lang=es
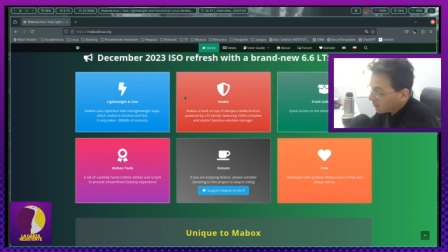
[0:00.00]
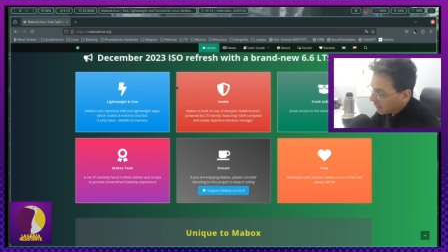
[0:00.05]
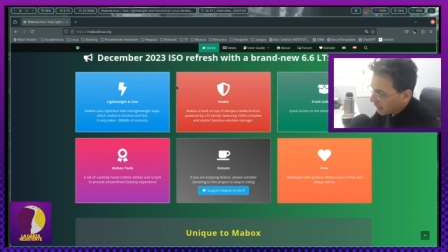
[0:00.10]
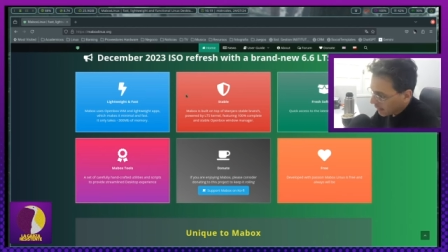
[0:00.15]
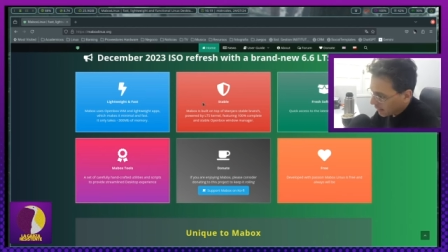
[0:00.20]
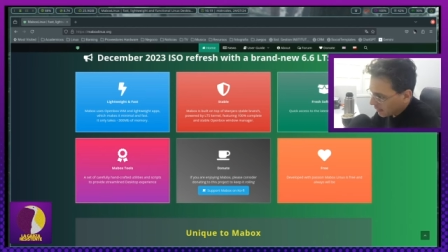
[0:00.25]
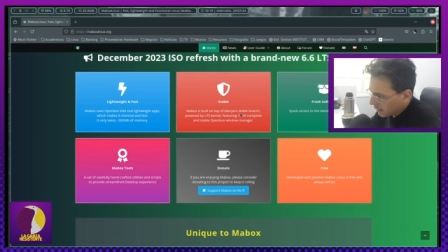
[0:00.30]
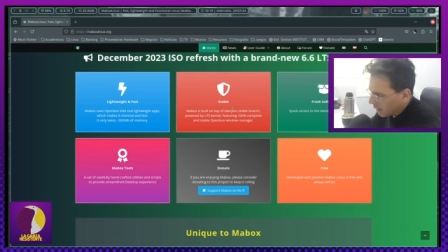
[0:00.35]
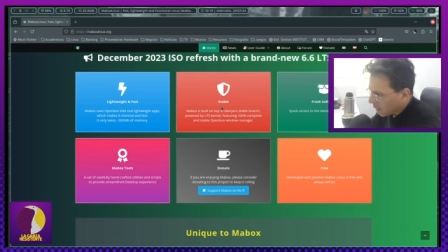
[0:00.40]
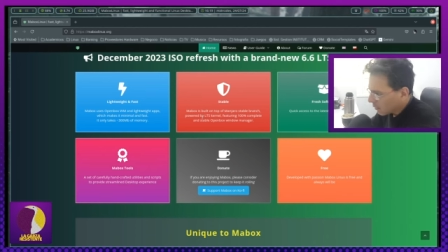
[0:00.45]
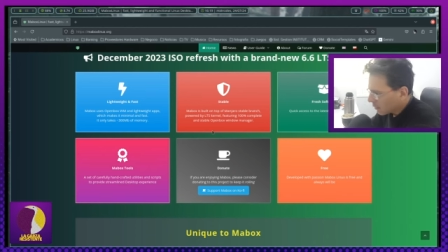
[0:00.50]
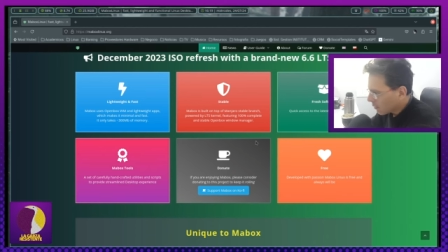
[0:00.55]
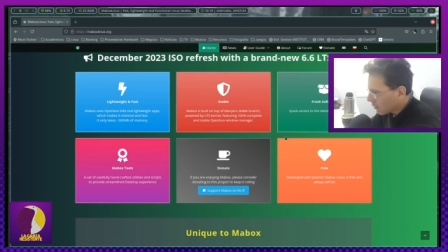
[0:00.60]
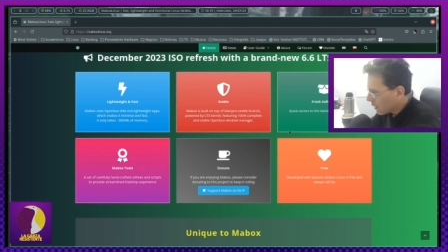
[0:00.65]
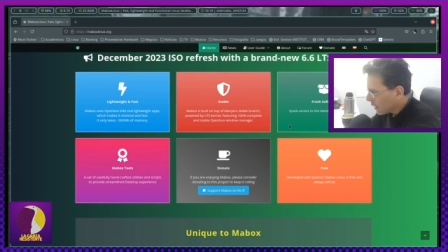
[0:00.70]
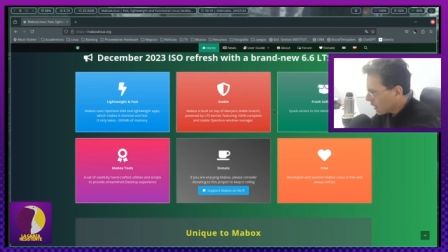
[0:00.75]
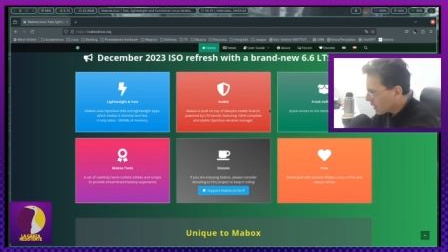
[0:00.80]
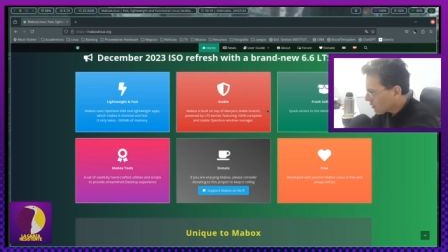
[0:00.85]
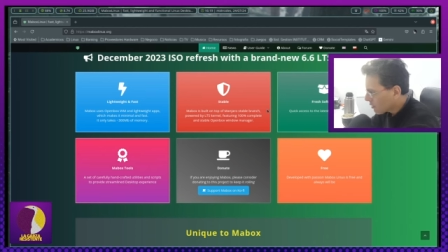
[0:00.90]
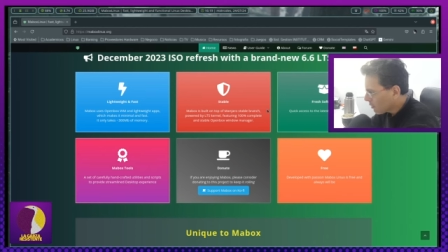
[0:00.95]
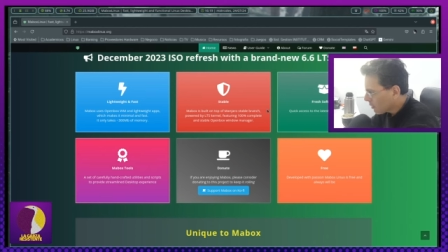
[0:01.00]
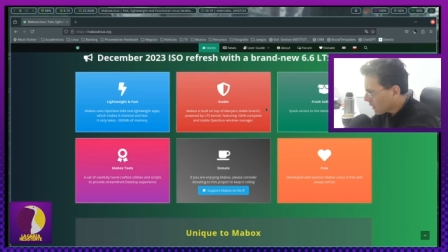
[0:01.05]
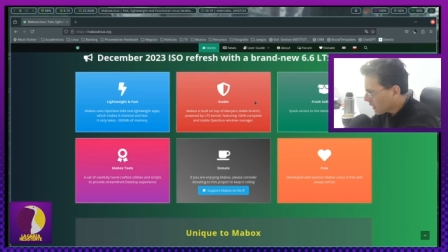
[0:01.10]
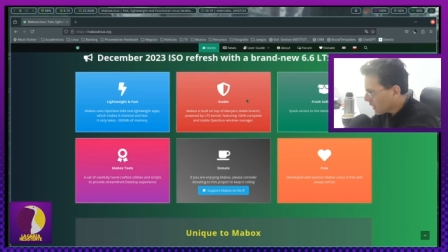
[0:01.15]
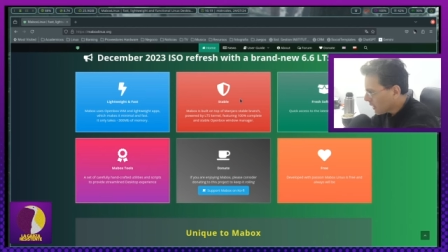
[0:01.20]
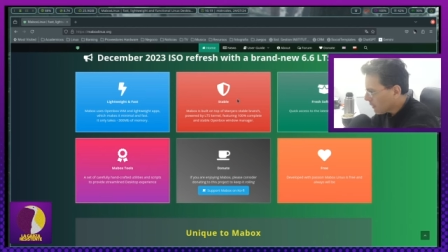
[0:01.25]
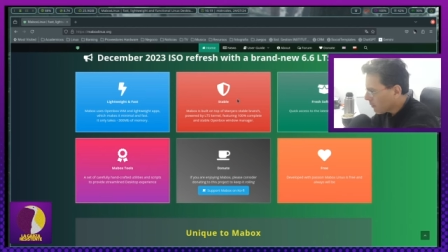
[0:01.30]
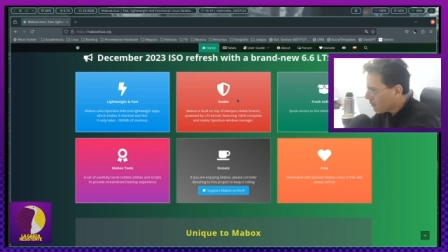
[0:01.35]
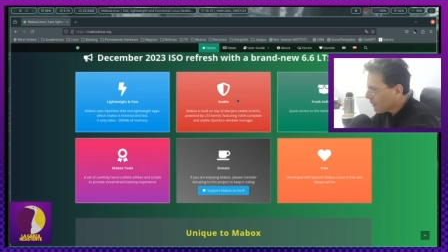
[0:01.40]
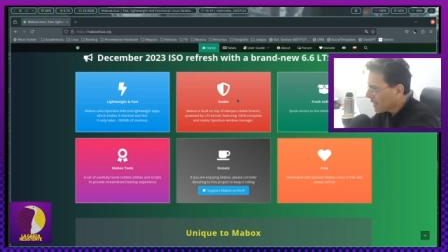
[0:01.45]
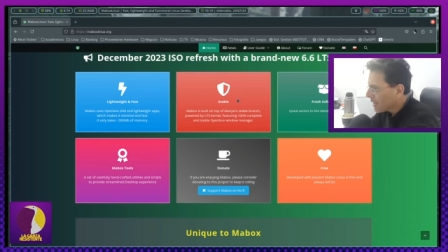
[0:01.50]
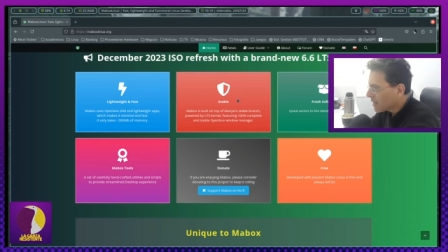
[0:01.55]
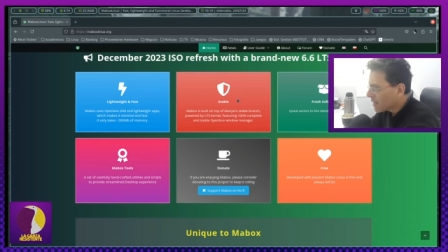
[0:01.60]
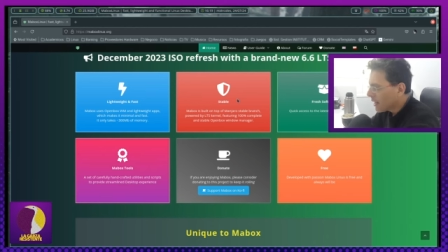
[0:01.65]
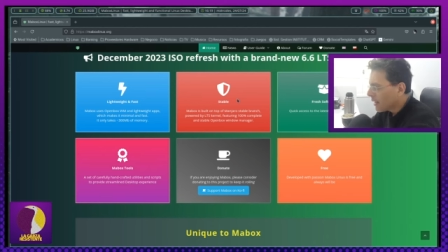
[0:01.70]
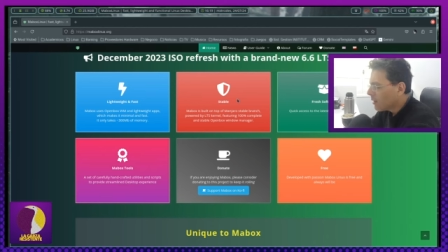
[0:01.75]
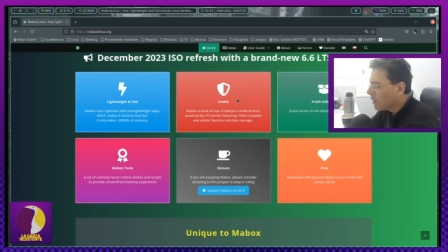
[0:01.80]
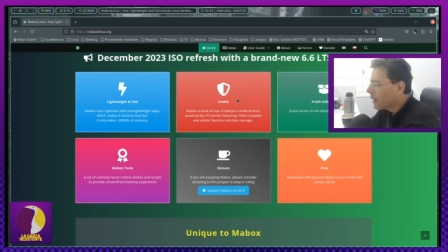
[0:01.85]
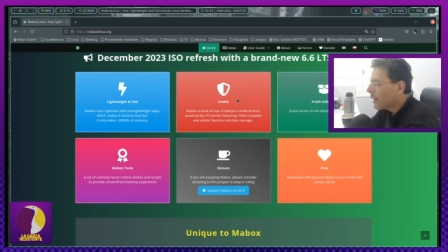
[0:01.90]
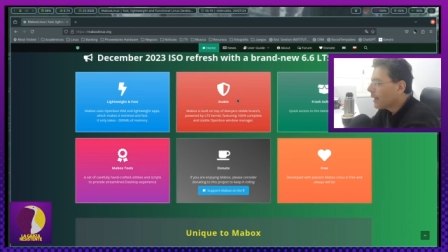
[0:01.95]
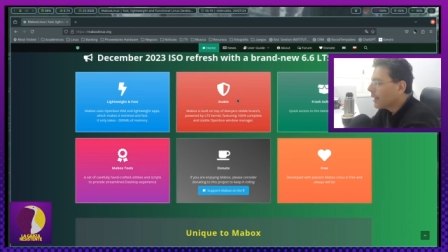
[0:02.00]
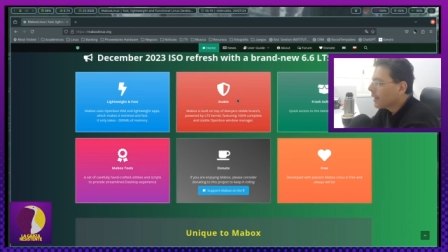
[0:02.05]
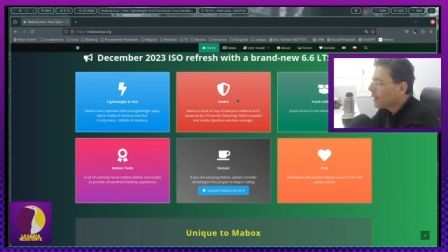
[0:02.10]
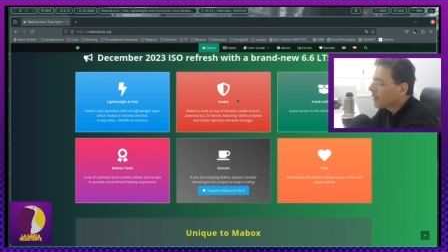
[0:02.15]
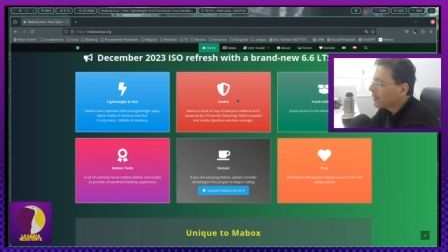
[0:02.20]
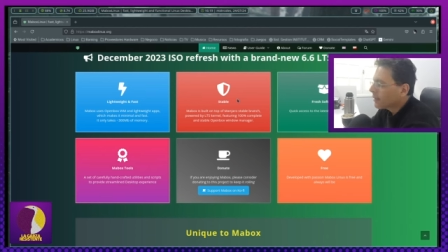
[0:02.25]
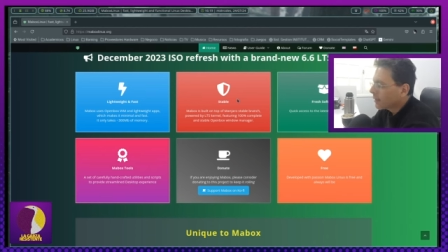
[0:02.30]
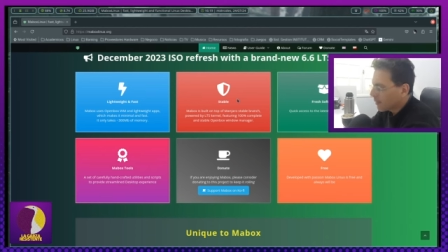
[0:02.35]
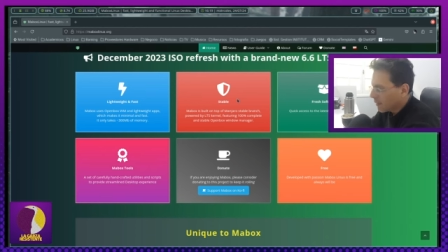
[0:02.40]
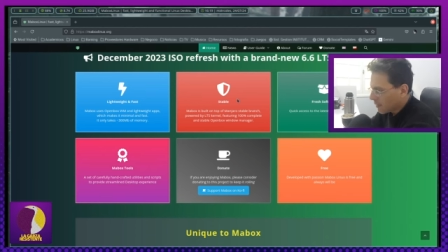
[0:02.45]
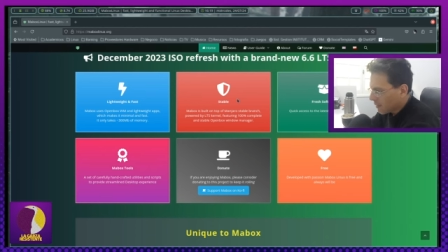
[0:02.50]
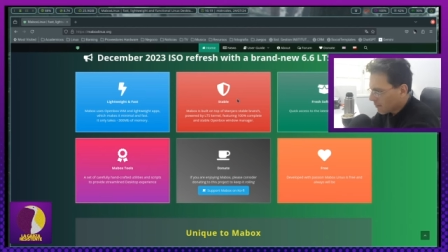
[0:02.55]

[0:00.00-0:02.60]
eh, está construida sobre Manjaro que es,